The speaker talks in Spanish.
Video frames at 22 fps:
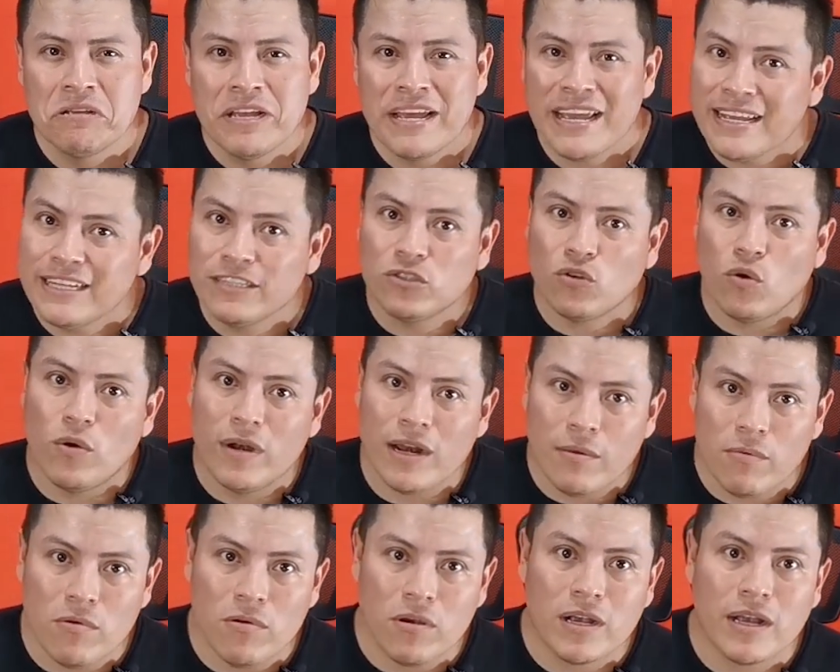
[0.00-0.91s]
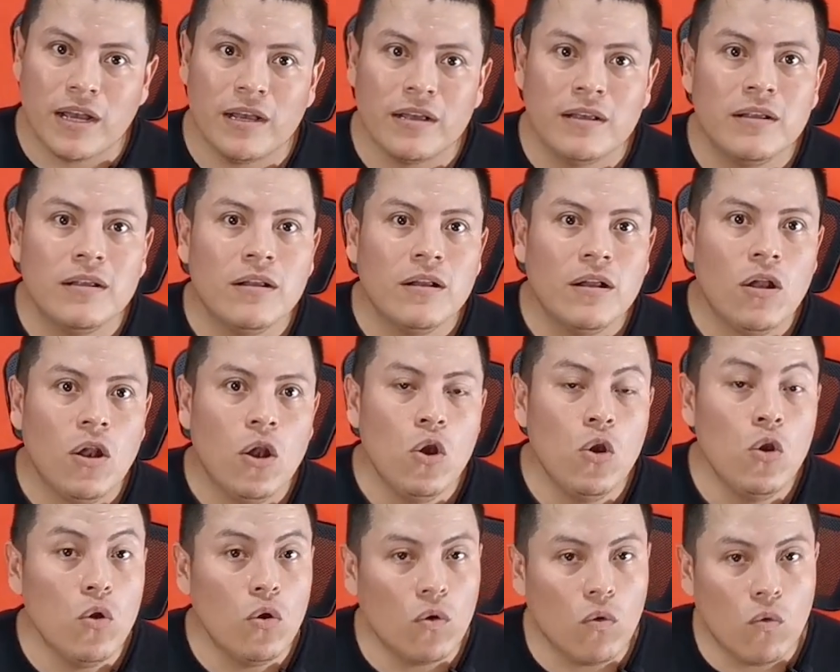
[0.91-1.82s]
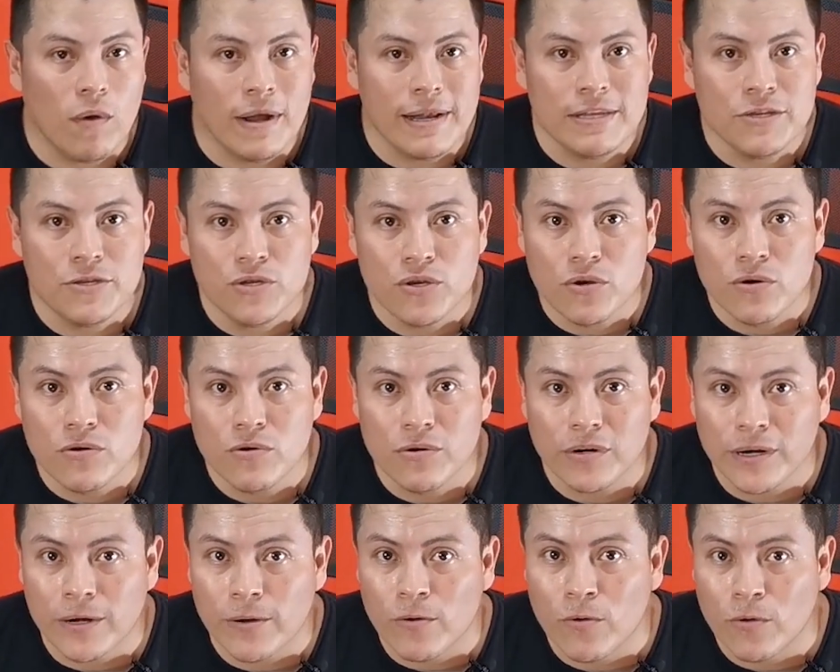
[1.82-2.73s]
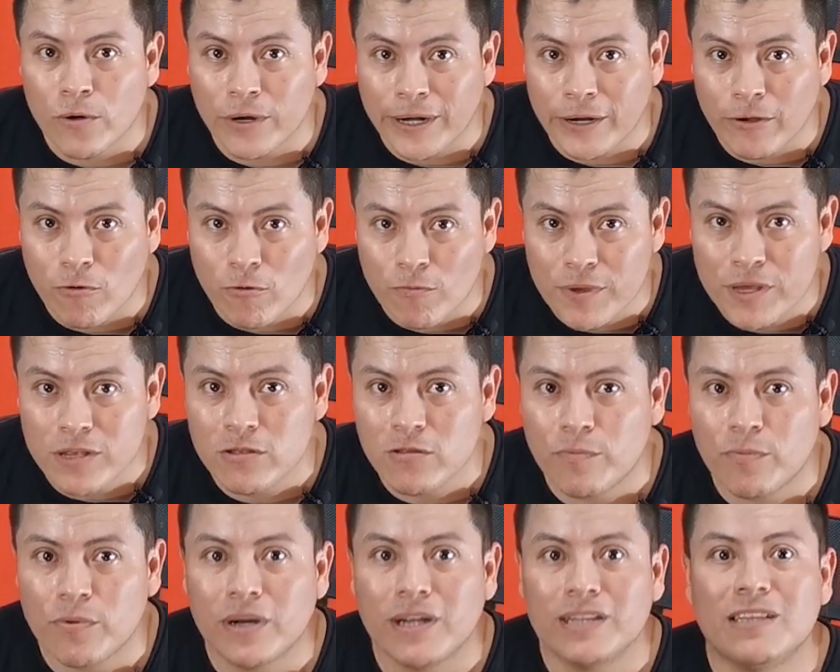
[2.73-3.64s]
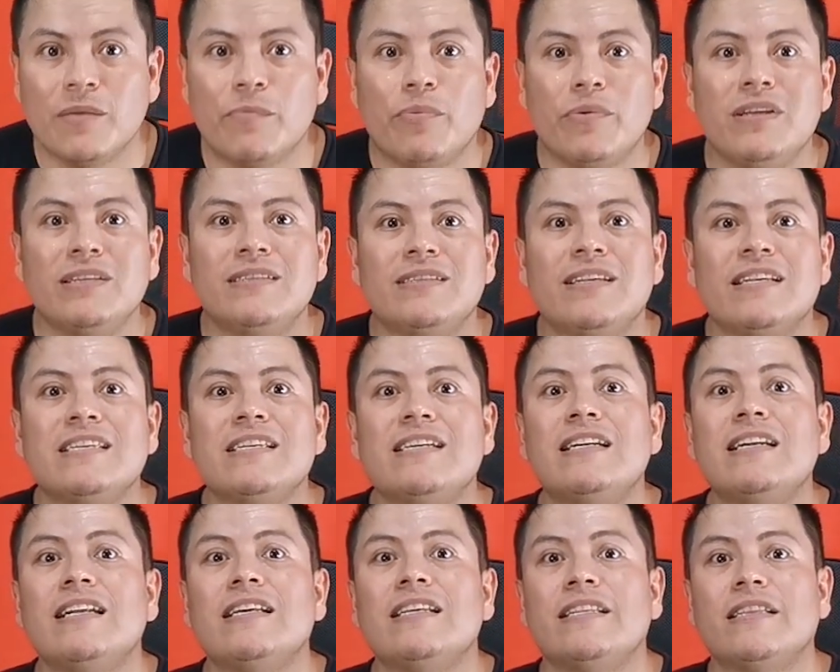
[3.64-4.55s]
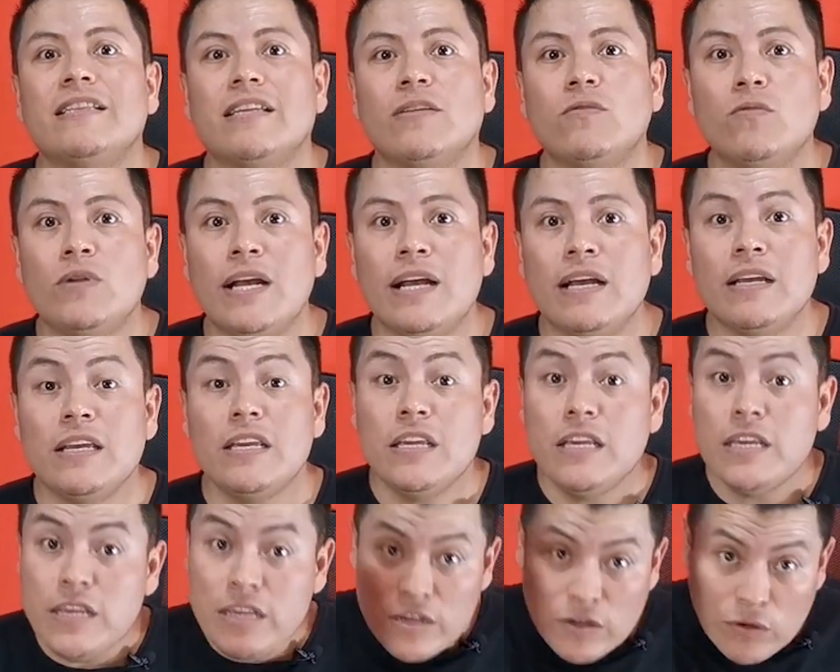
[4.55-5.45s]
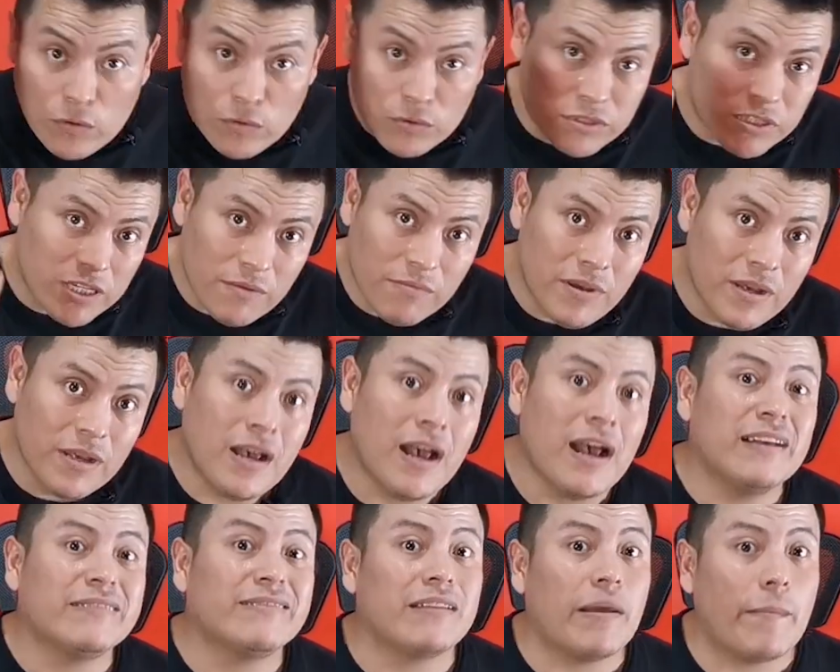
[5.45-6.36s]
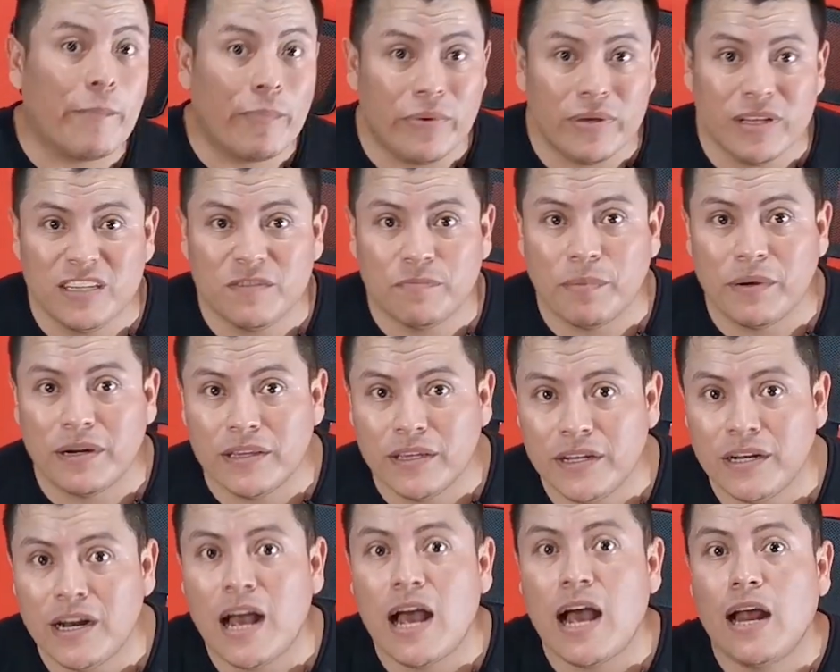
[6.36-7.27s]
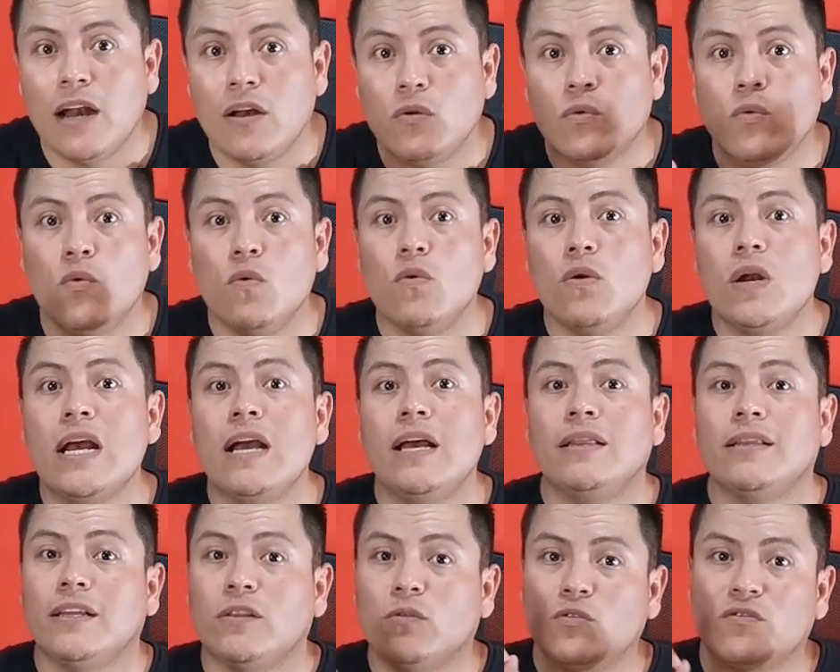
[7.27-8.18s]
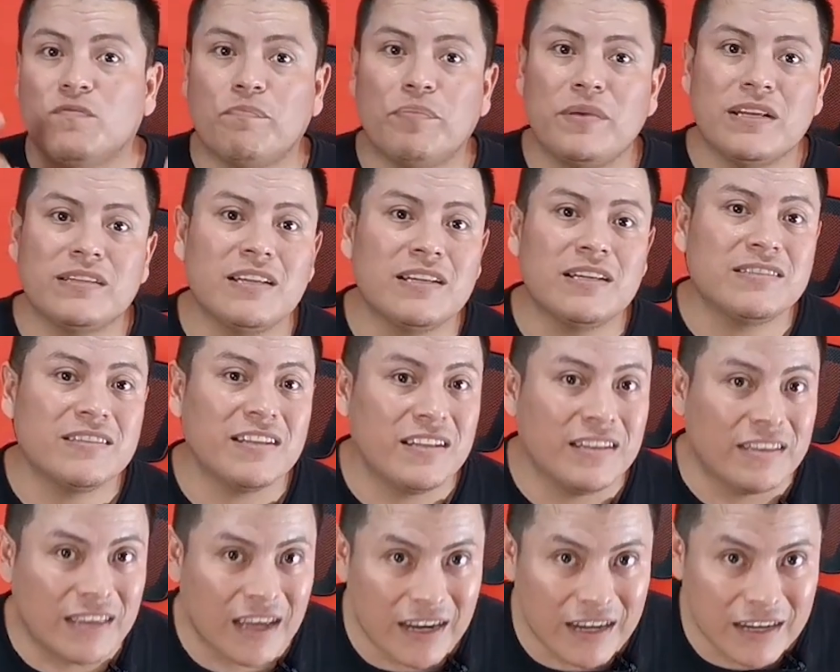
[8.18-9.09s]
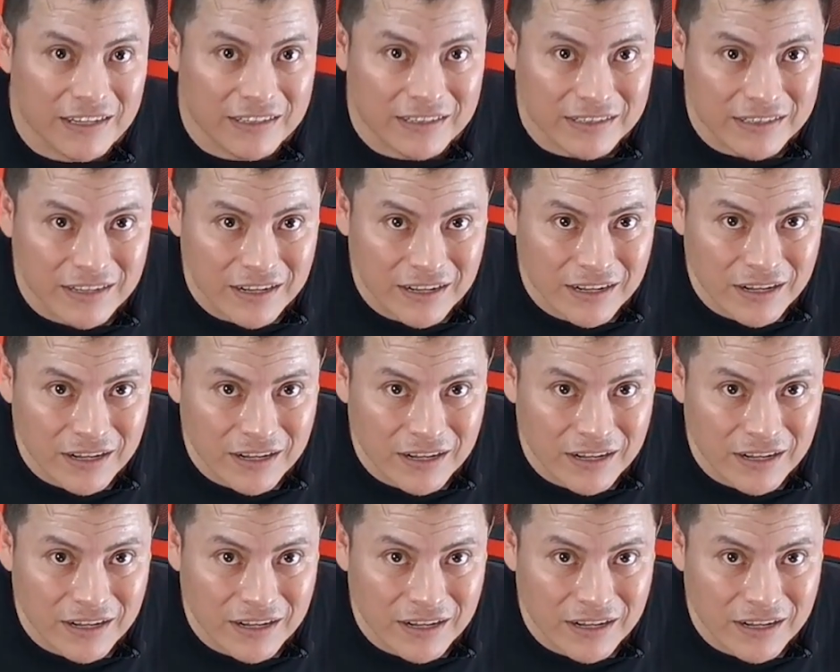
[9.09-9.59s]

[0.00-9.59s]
es con la boca, lo cual yo no lo recomiendo porque te puedes dañar la dentadura inclusive hasta puedes perder alguna de tus piezas dentales.